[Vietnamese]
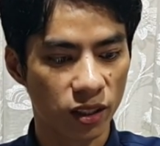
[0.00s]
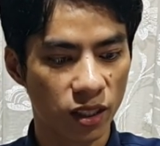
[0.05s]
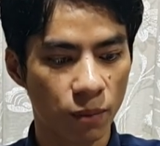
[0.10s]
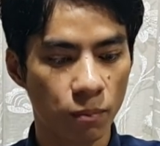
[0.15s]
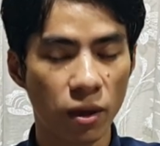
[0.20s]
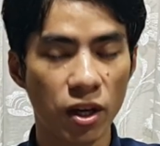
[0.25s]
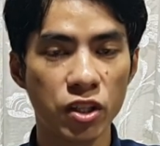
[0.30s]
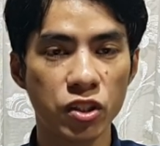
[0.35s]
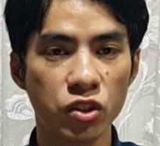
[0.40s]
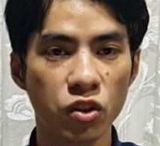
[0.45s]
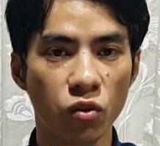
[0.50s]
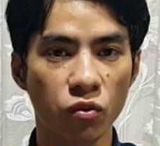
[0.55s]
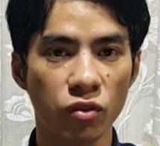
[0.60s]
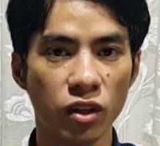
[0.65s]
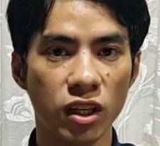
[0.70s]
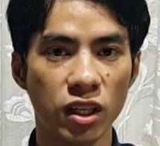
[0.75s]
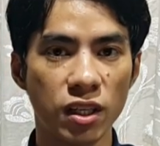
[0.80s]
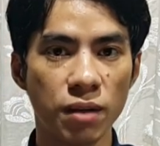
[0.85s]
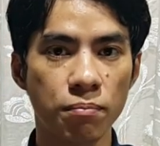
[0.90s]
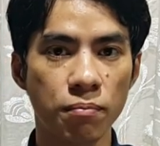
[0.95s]
làm bây vô
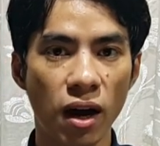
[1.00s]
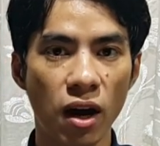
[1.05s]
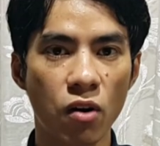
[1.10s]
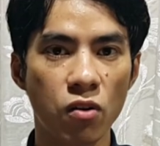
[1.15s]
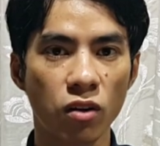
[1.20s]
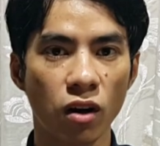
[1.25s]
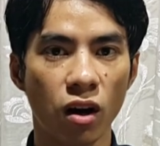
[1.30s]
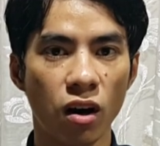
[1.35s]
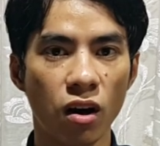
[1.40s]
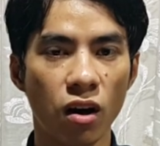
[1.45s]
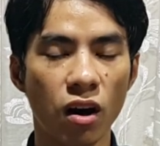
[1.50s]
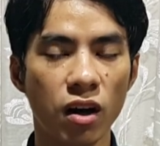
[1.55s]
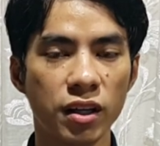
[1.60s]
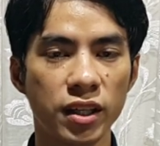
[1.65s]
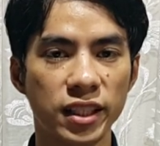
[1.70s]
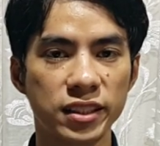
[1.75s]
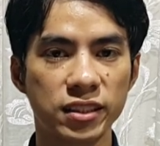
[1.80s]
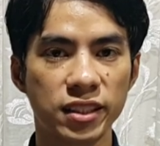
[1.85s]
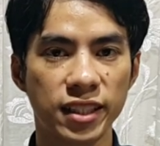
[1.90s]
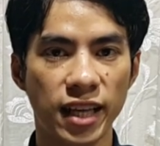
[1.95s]
về liềm mau lỏ
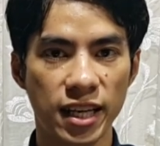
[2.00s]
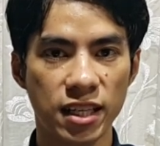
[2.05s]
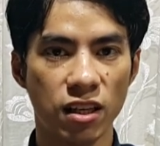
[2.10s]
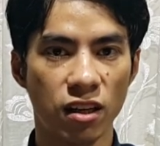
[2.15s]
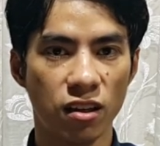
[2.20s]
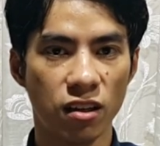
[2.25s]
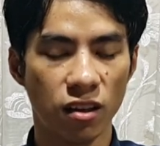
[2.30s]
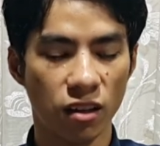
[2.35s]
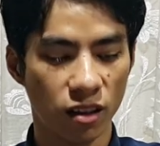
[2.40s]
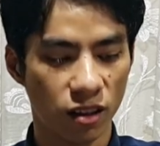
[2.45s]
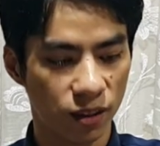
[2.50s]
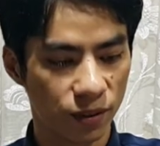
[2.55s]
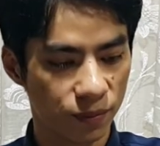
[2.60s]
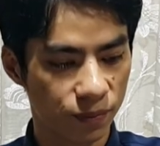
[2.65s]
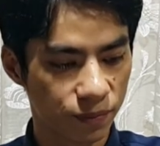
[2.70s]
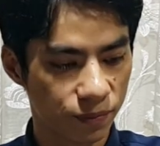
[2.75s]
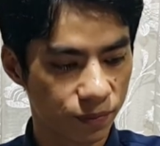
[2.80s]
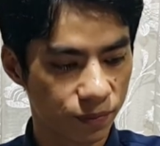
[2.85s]
nên ngày lỏ